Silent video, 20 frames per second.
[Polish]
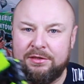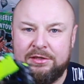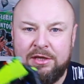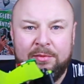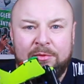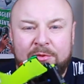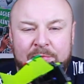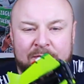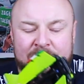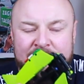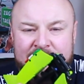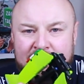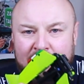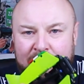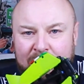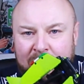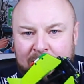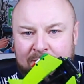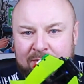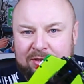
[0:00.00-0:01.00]
Nie byłbym
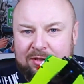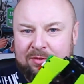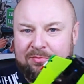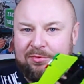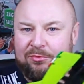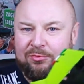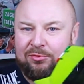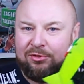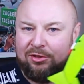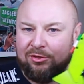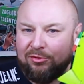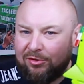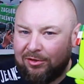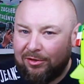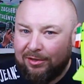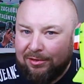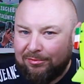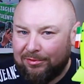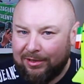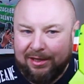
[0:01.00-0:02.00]
sobą, gdybym tu nie
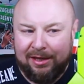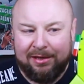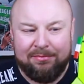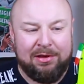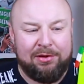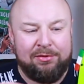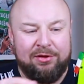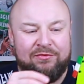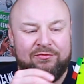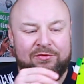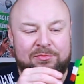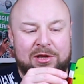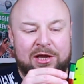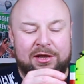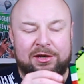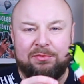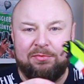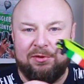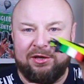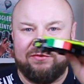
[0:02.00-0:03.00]
dokonał takiej małej
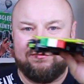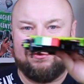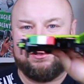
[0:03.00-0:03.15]
wymiany, bo jak